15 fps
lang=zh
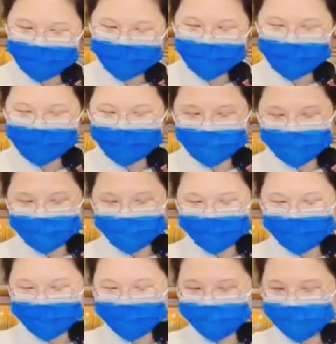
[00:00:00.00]
那来
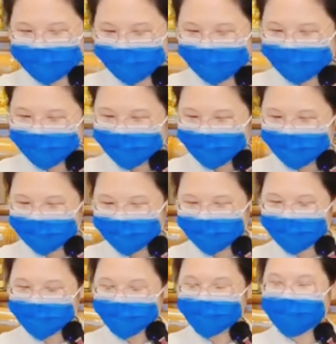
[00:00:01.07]
再来一首，
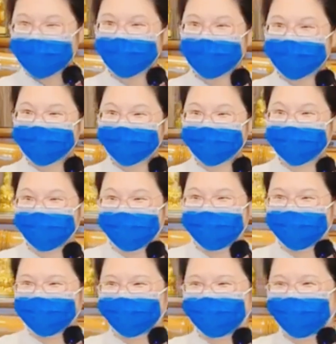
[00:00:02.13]
这一首呢，我
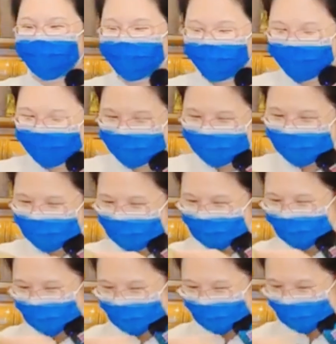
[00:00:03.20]
们通常就
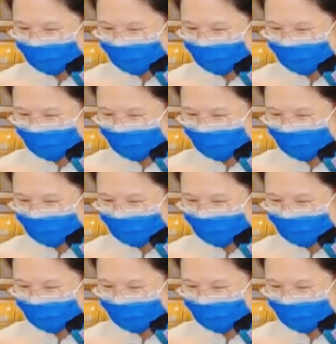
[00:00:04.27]
是我